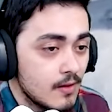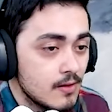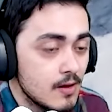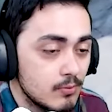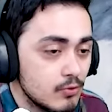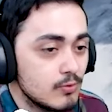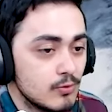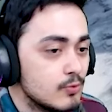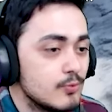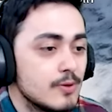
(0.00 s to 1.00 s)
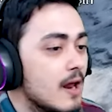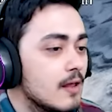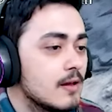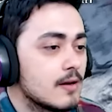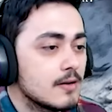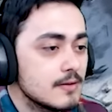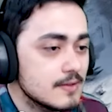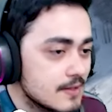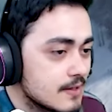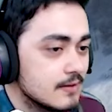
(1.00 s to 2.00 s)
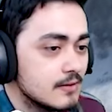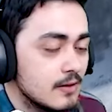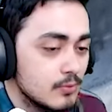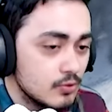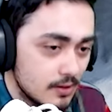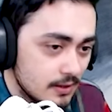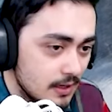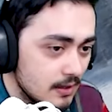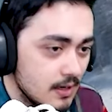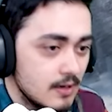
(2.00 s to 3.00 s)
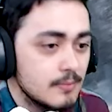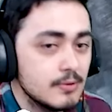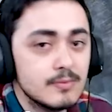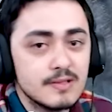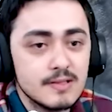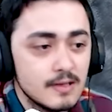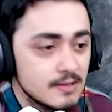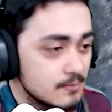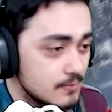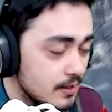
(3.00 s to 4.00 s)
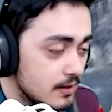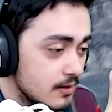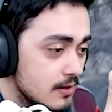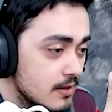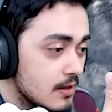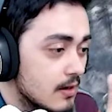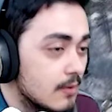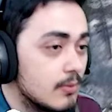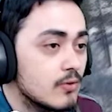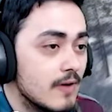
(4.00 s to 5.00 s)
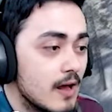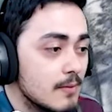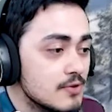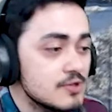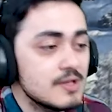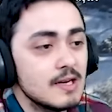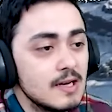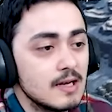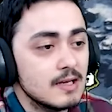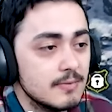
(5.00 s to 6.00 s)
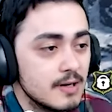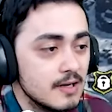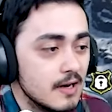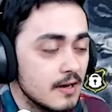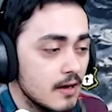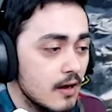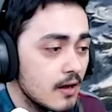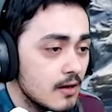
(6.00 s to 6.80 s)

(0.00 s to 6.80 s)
Ya bu, bu binalar sıkıntılı. Bunların yeniden yapılması lazım diye rapor vermiştir illaki birileri ya.